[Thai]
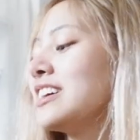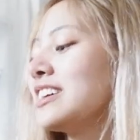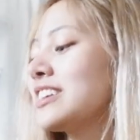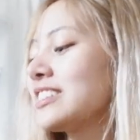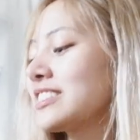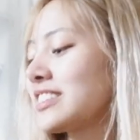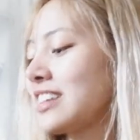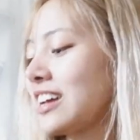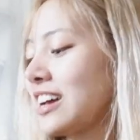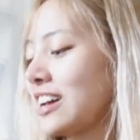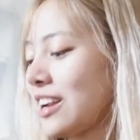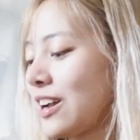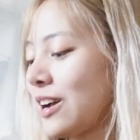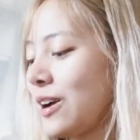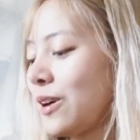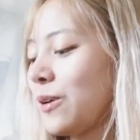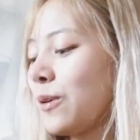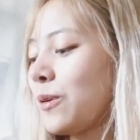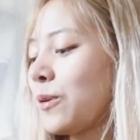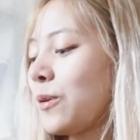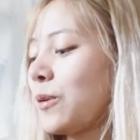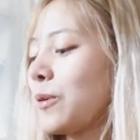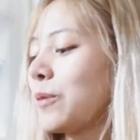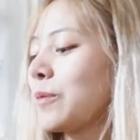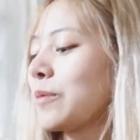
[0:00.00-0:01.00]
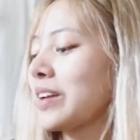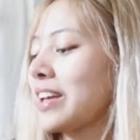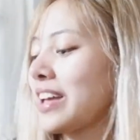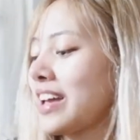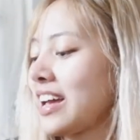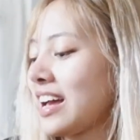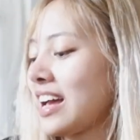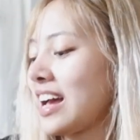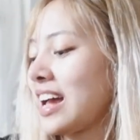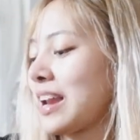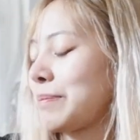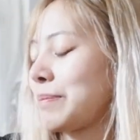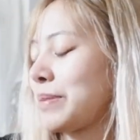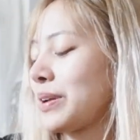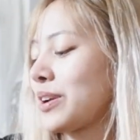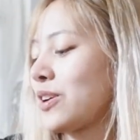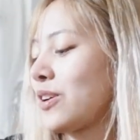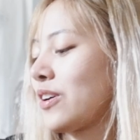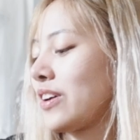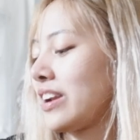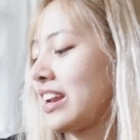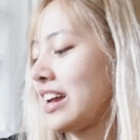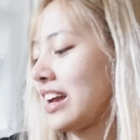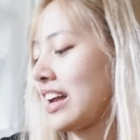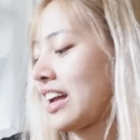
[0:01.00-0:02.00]
ซาร่าโฮมแก้ขัดไปก่อน
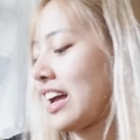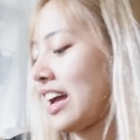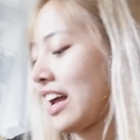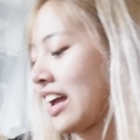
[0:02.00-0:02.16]
นะคะ